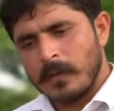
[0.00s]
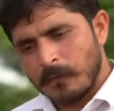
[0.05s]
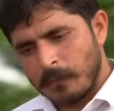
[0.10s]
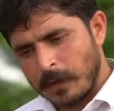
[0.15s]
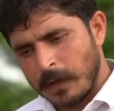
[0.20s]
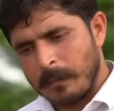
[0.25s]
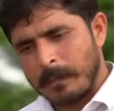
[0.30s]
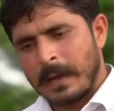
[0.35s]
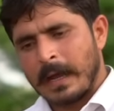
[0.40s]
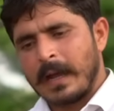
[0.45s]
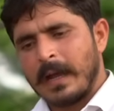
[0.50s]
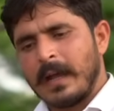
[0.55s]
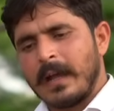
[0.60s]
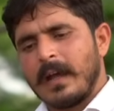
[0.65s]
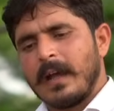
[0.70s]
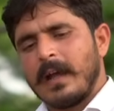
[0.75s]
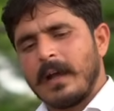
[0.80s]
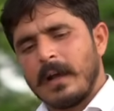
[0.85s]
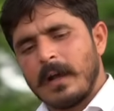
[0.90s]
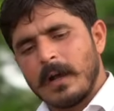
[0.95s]
फिर मैं
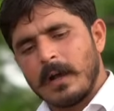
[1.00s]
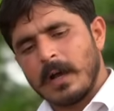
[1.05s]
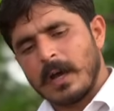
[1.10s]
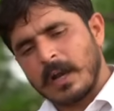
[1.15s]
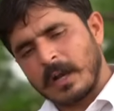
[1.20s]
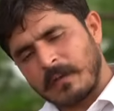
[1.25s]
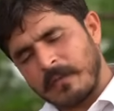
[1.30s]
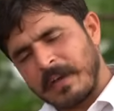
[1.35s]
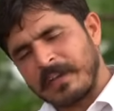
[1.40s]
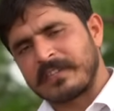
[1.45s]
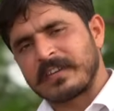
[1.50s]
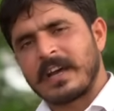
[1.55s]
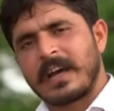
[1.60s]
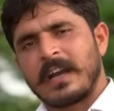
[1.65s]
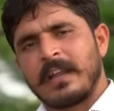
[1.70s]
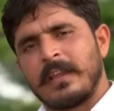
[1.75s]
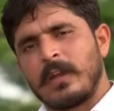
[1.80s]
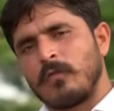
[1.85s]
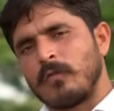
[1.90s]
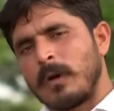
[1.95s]
रिक्वेस्ट
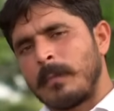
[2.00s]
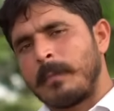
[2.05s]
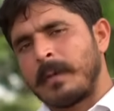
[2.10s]
करना चाहूँगा